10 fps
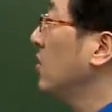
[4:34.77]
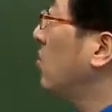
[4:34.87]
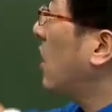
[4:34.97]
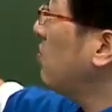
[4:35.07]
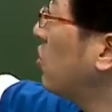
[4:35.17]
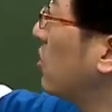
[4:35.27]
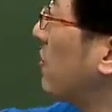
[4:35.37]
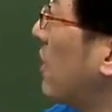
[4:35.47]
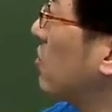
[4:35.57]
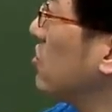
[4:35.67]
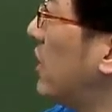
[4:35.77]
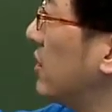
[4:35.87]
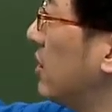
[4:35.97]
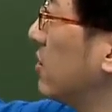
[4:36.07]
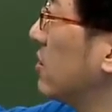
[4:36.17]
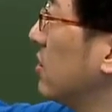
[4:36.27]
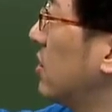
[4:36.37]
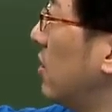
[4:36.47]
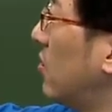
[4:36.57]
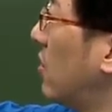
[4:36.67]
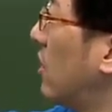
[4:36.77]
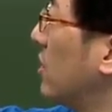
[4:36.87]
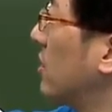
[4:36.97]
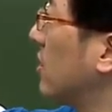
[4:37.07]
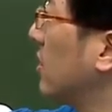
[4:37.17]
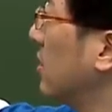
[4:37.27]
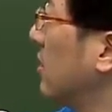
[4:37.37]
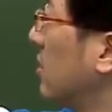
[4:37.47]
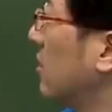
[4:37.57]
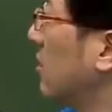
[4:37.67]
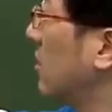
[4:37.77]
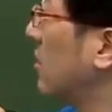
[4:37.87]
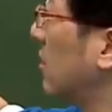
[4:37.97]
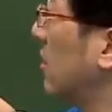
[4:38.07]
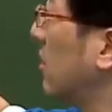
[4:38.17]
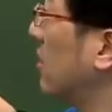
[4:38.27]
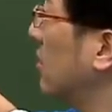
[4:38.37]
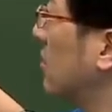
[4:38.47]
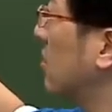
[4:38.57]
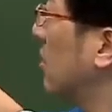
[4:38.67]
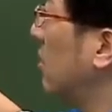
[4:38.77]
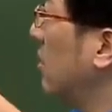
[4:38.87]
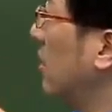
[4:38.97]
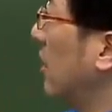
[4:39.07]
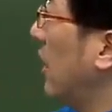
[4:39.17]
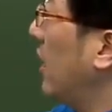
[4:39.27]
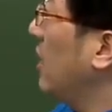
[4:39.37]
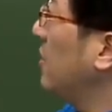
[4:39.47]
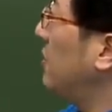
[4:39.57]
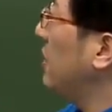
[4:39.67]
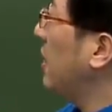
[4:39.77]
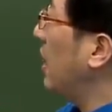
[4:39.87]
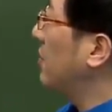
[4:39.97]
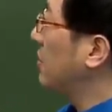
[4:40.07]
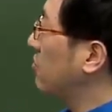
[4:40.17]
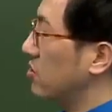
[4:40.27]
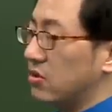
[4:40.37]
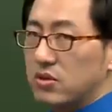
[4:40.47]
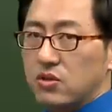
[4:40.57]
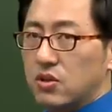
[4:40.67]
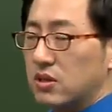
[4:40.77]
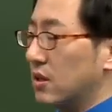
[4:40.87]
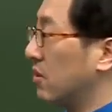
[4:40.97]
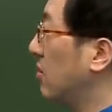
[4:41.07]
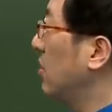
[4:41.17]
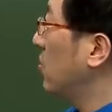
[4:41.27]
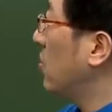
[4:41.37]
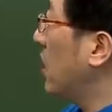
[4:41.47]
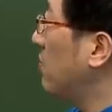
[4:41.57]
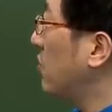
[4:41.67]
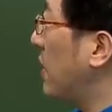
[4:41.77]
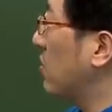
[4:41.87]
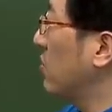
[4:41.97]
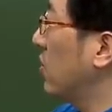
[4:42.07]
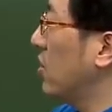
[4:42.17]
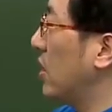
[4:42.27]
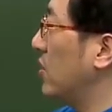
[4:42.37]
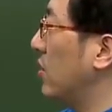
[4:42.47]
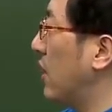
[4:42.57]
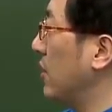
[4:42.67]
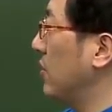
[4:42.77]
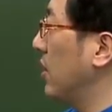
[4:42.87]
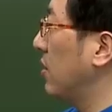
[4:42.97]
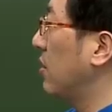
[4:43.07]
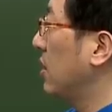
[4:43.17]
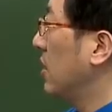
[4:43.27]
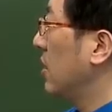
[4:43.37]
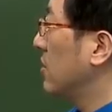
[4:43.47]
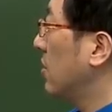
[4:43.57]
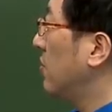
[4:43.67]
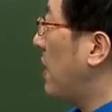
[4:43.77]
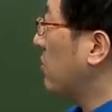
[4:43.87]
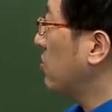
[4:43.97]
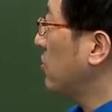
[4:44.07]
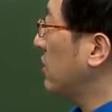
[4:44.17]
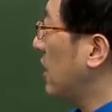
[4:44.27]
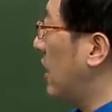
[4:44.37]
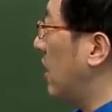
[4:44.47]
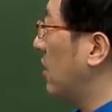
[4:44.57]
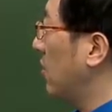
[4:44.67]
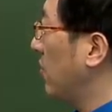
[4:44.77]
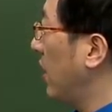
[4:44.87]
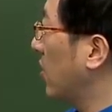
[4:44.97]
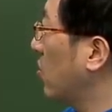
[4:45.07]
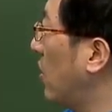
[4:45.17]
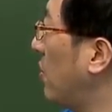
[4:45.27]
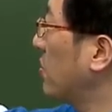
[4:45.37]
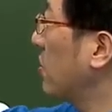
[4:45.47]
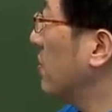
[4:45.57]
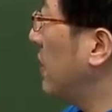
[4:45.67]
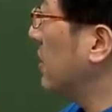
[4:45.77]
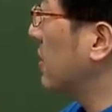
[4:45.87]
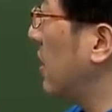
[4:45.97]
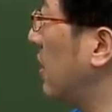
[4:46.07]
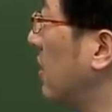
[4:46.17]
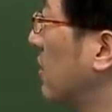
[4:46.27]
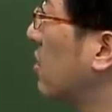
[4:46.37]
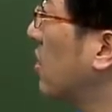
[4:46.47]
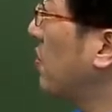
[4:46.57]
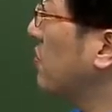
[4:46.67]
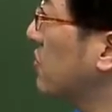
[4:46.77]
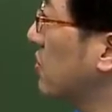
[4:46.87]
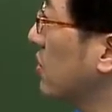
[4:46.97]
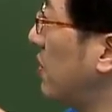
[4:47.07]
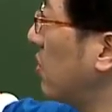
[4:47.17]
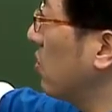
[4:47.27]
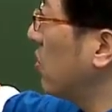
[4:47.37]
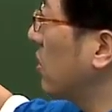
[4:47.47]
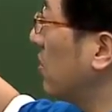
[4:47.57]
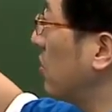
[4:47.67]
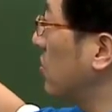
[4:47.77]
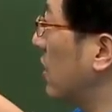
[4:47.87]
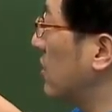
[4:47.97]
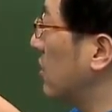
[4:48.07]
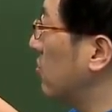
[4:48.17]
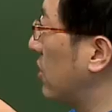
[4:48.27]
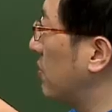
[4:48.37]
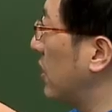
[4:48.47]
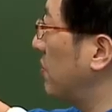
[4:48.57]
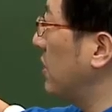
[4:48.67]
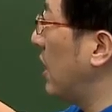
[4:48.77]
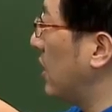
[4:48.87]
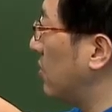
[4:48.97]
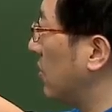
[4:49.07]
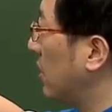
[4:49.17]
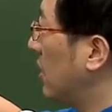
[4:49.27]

이거 함부로 이렇게 바꿔주면 안 되거든요. 원래는. 그렇죠? A, B, A, B 순서로 써줘야 돼요. 이걸 함부로 바꾸면 돼요? 안 돼요? 안 돼요. 그래서 바꿀 수 있다. 왜? 교환법이 성립하니까. 결합법칙도 성립하고 이걸 이렇게 먼저 계산해도 됩니다. B, A로.